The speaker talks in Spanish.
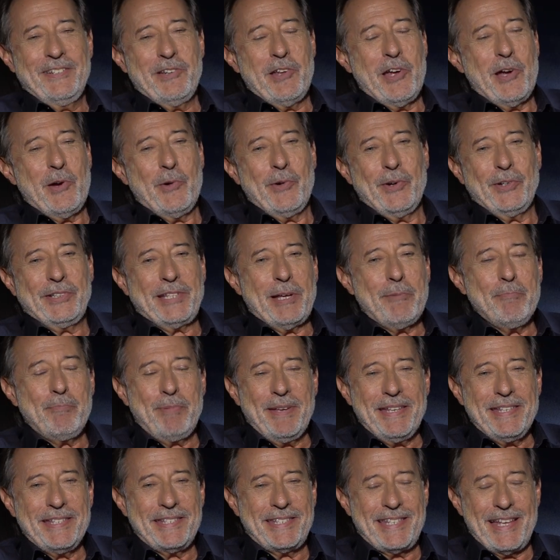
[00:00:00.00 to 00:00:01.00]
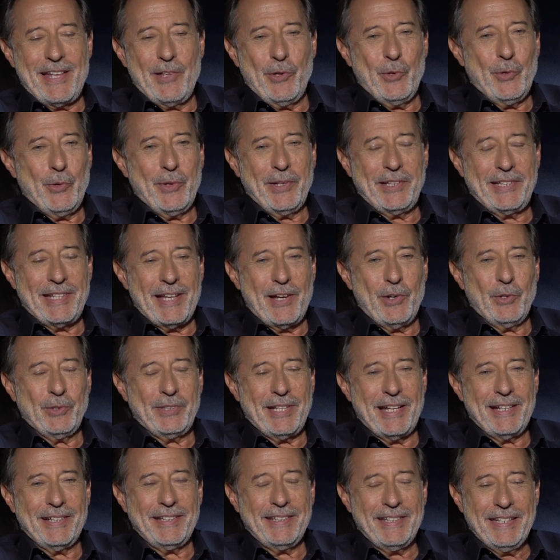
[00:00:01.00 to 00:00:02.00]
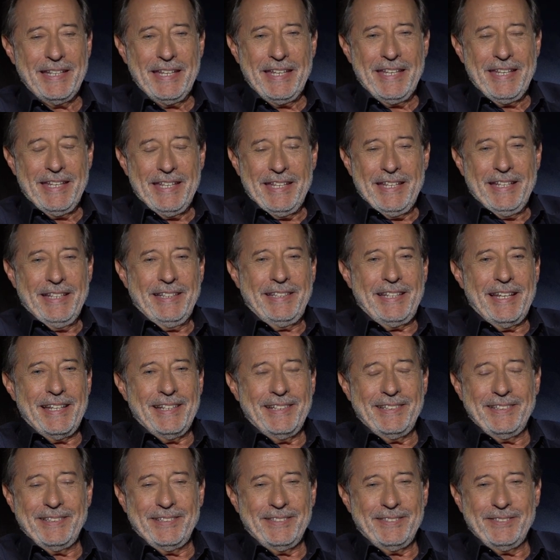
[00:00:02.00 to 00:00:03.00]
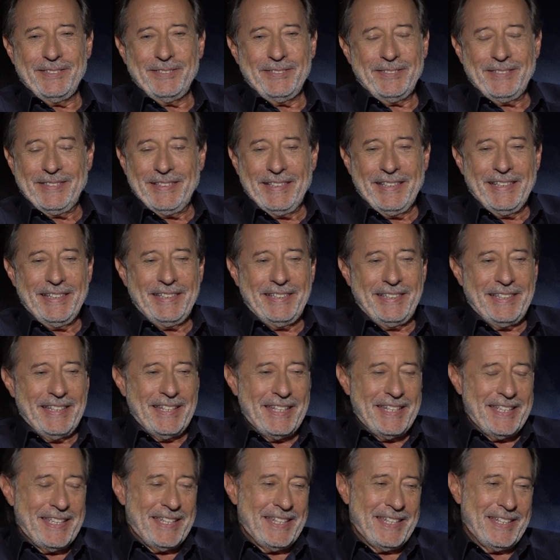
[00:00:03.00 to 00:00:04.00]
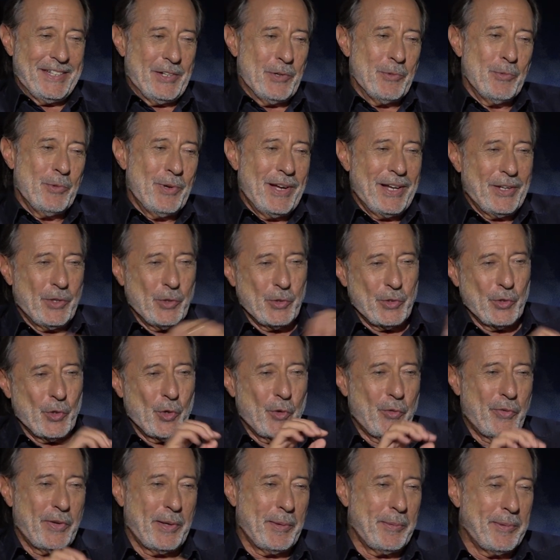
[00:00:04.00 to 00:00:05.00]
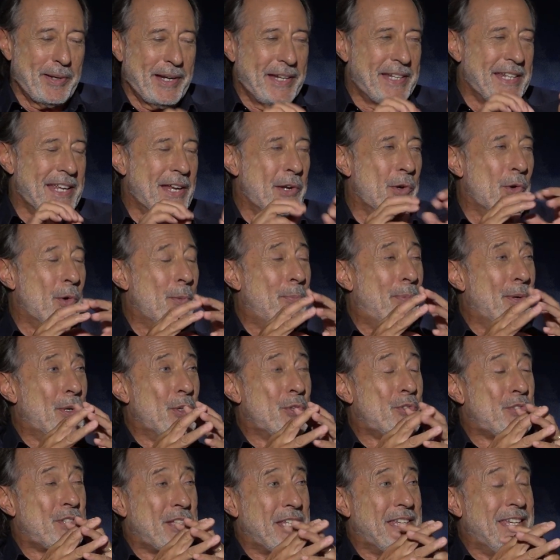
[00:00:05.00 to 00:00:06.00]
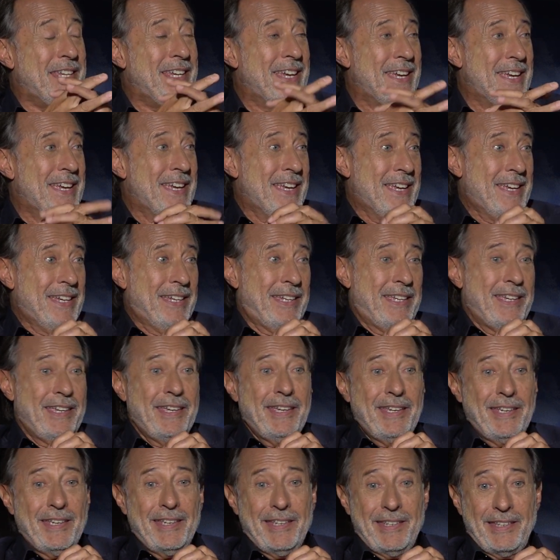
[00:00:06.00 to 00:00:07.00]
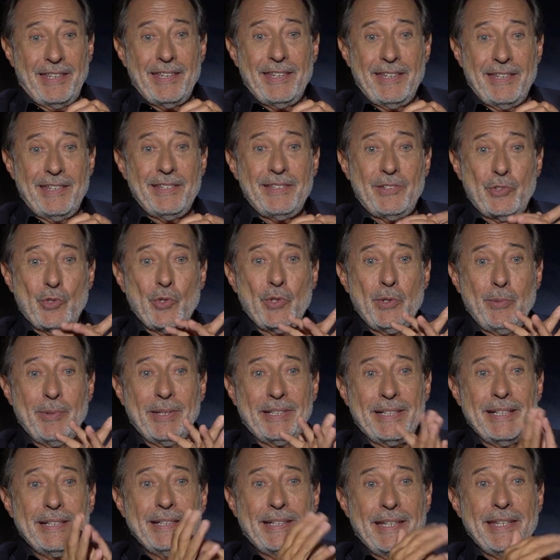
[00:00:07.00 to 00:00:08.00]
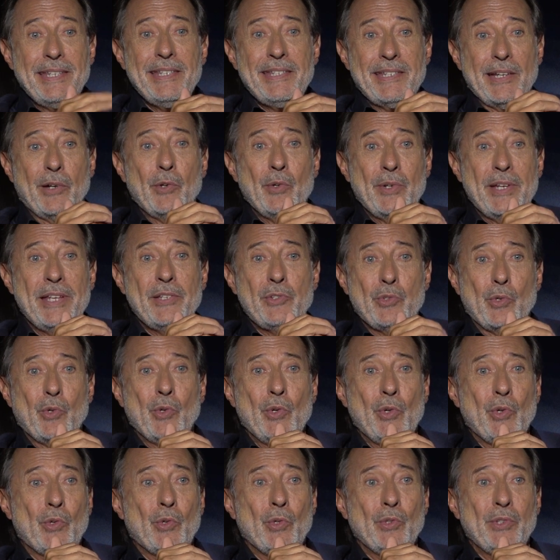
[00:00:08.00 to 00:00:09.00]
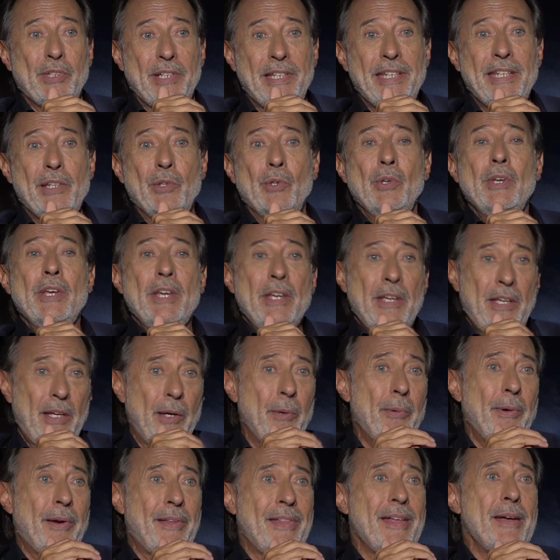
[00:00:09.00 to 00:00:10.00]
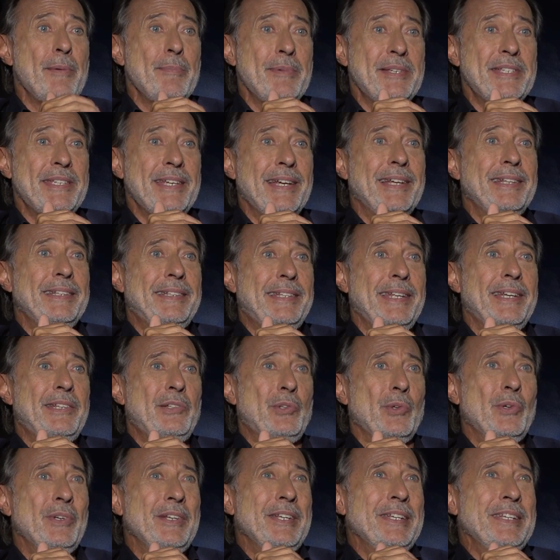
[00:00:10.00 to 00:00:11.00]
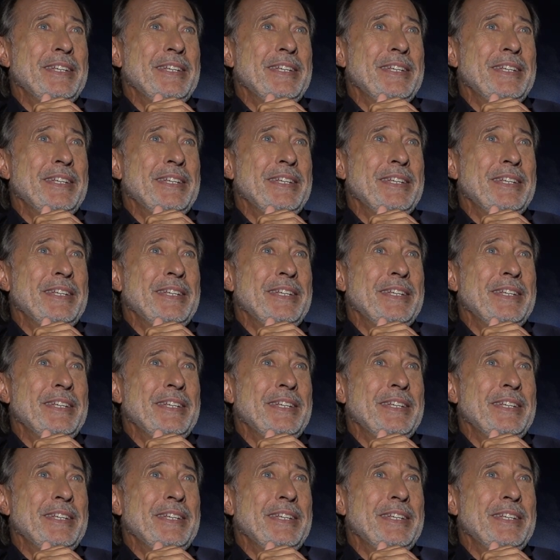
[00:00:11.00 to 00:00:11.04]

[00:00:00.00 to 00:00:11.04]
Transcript: No, tan pensado no he estado, tan, tan este, como algo de orfebrería, no, pero sí que, soy bastante hincha con eso, con los contenidos. Es verdad, me llegan textos.